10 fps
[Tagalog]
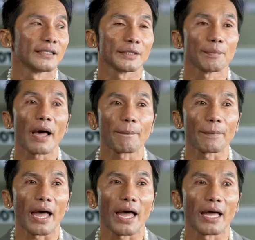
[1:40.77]
si
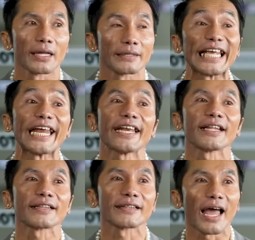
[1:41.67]
papa
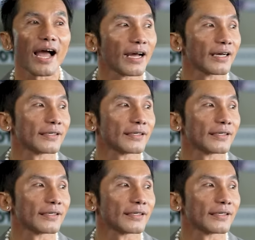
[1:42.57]
tenant lang,